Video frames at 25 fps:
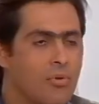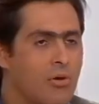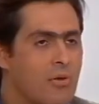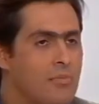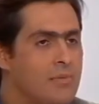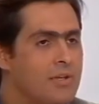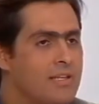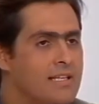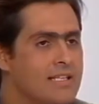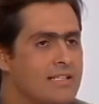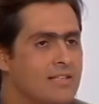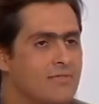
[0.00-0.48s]
votre
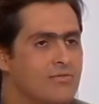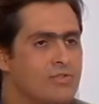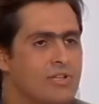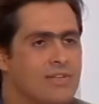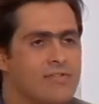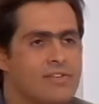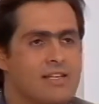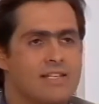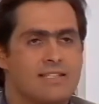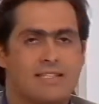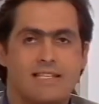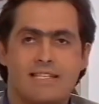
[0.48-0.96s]
premier
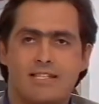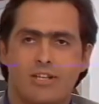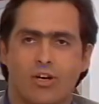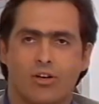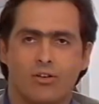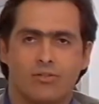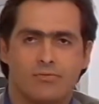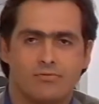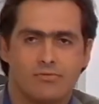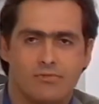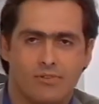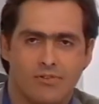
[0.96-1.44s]
disque, vous aviez
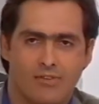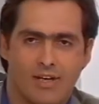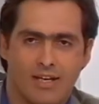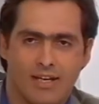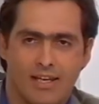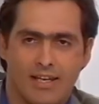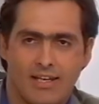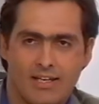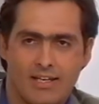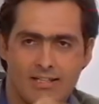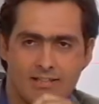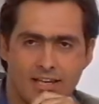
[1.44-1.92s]
6 ans.
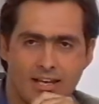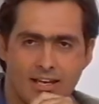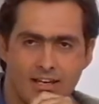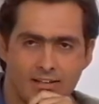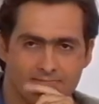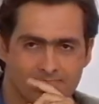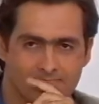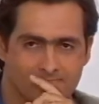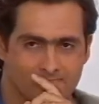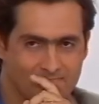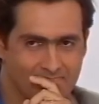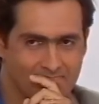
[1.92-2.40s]
On va regarder un
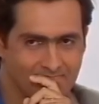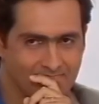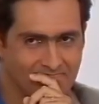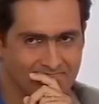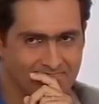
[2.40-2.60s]
extrait.